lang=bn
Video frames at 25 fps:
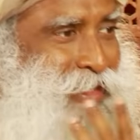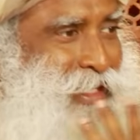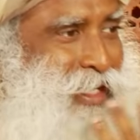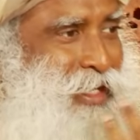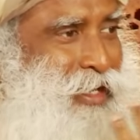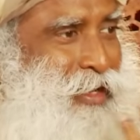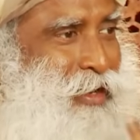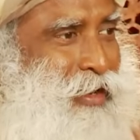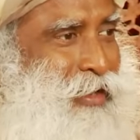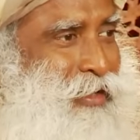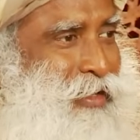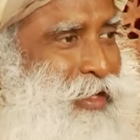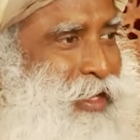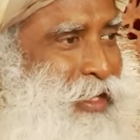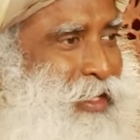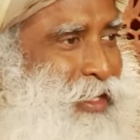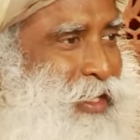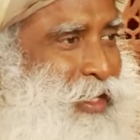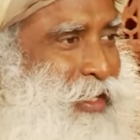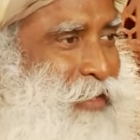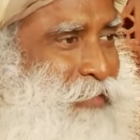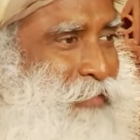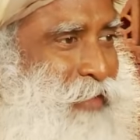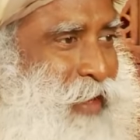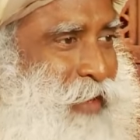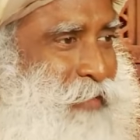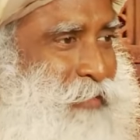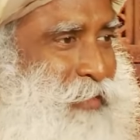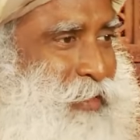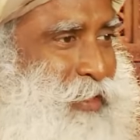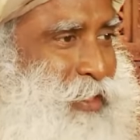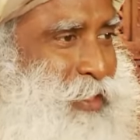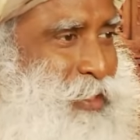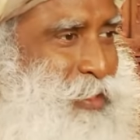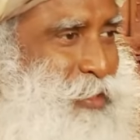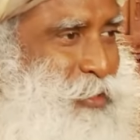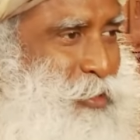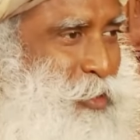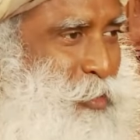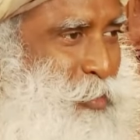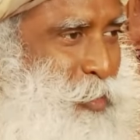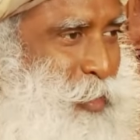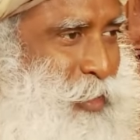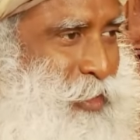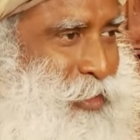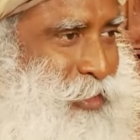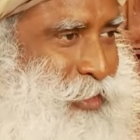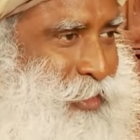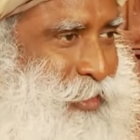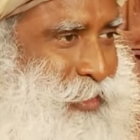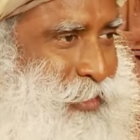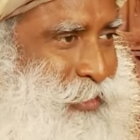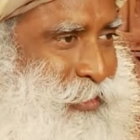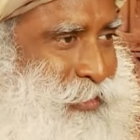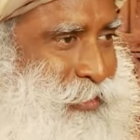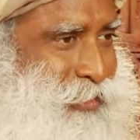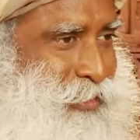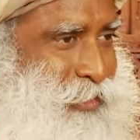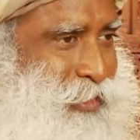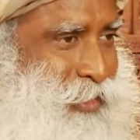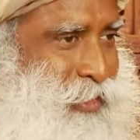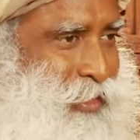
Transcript: তারা এই নতুন মানুষটাকে চিনতেই পারছেন না